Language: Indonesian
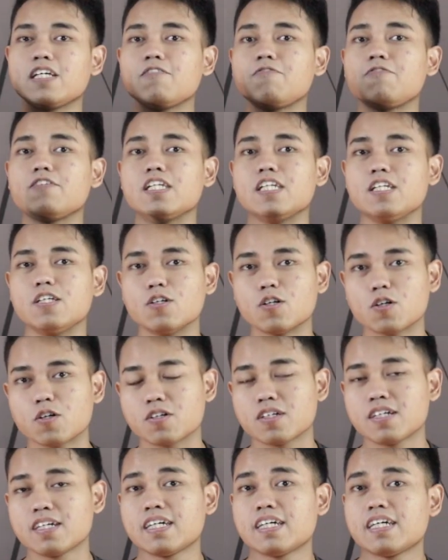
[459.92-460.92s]
di
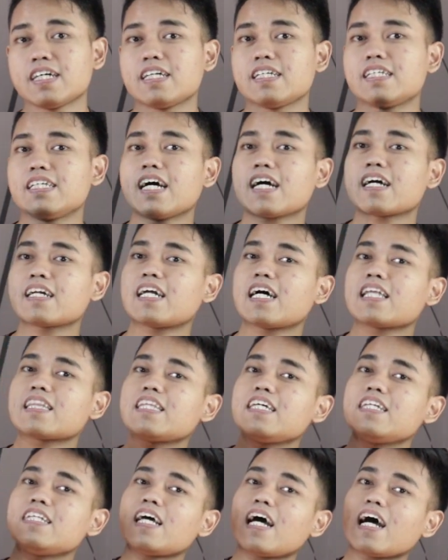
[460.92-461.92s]
video yang
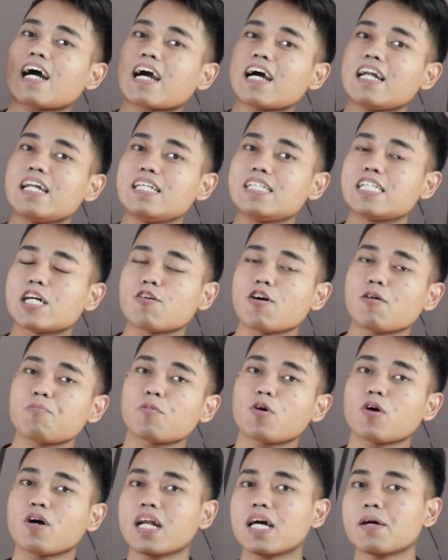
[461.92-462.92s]
nantinya akan
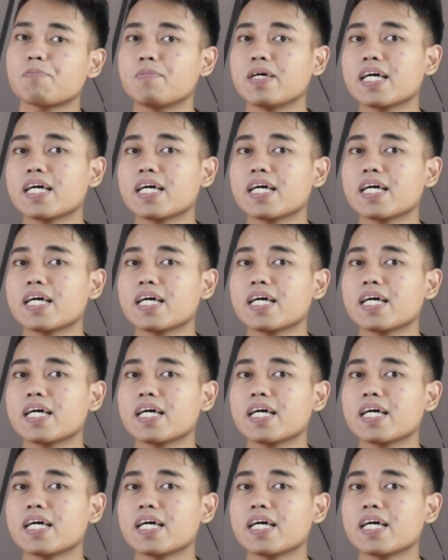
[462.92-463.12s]
dijawab oleh